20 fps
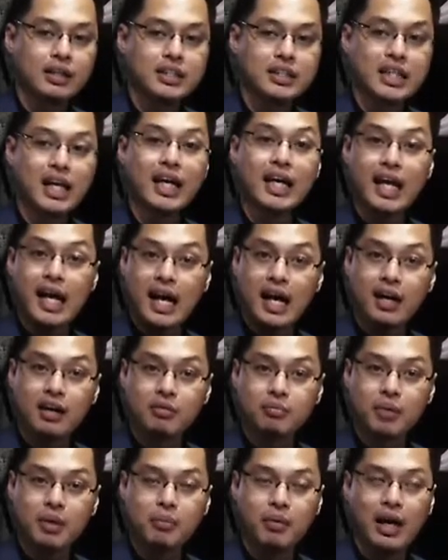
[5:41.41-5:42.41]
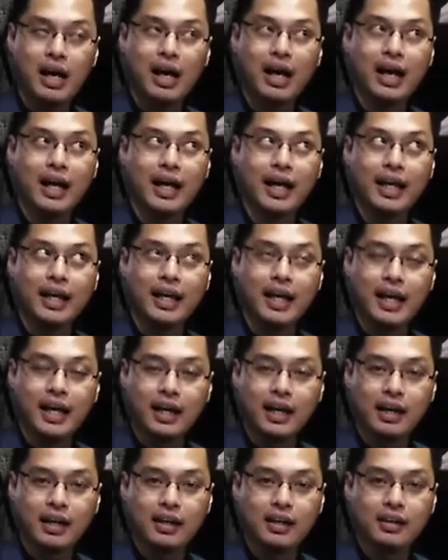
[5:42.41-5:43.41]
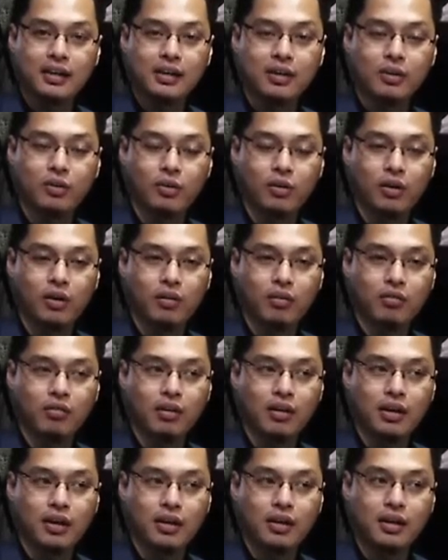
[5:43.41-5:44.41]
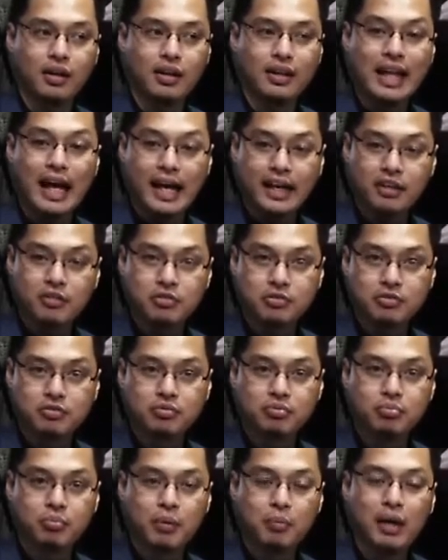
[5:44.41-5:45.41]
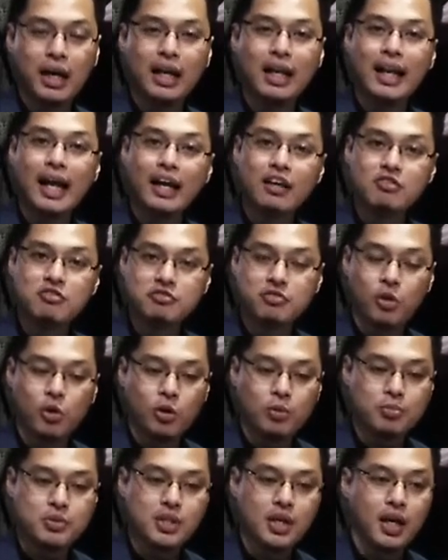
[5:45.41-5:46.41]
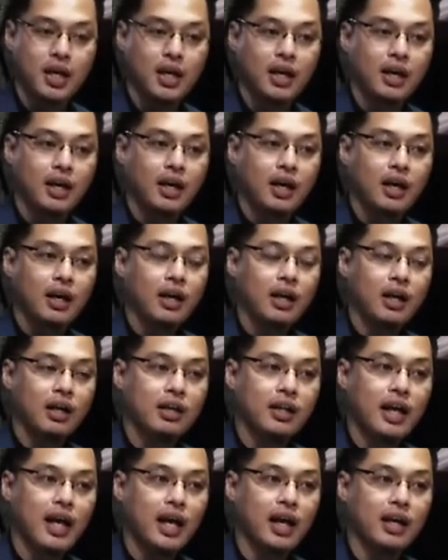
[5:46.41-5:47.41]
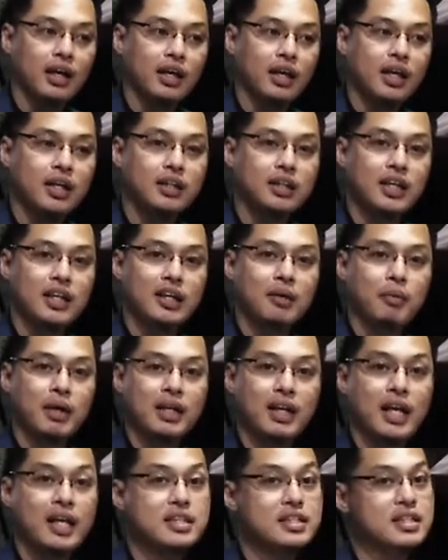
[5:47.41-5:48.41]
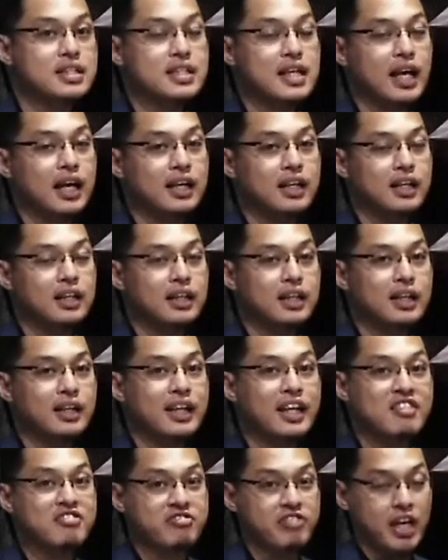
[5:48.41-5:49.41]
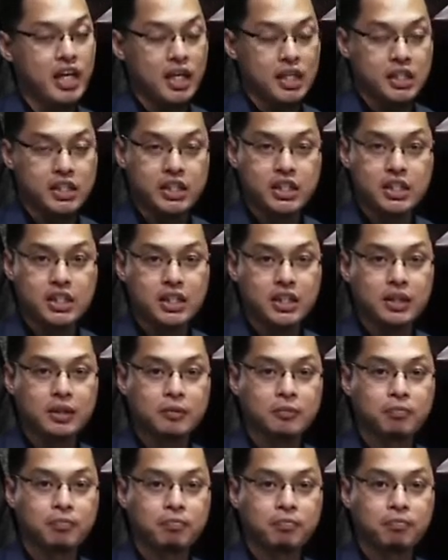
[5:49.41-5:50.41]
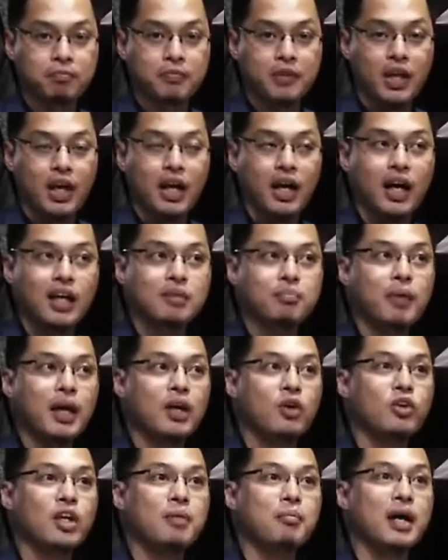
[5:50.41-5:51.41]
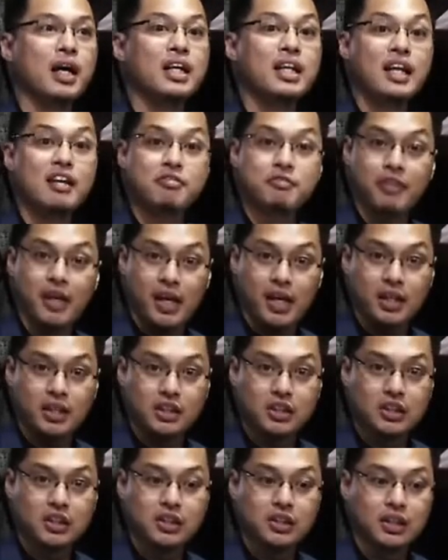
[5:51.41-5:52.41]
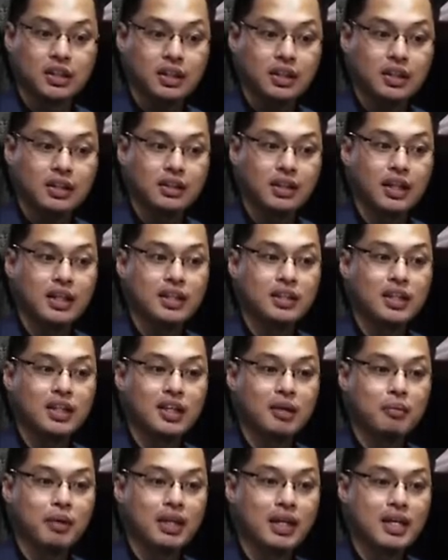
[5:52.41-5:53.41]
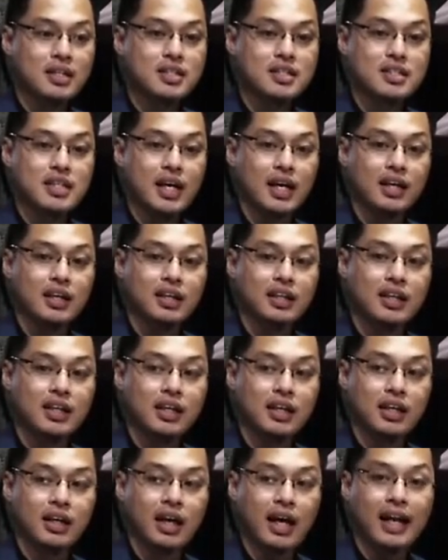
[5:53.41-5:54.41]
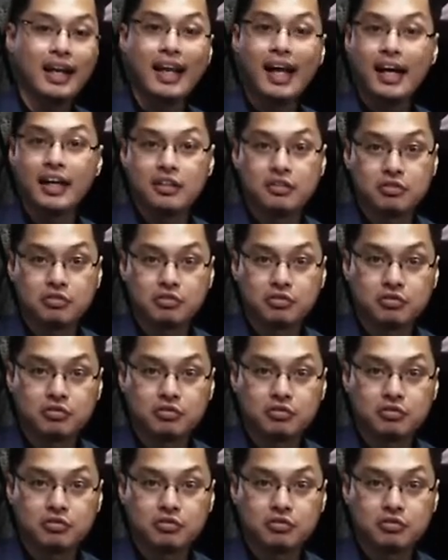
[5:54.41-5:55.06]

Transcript: chaya, may mga kaya or life, may mga life forms na hindi naman necessarily nefesh. At meron namang nefesh na hindi naman necessarily alive.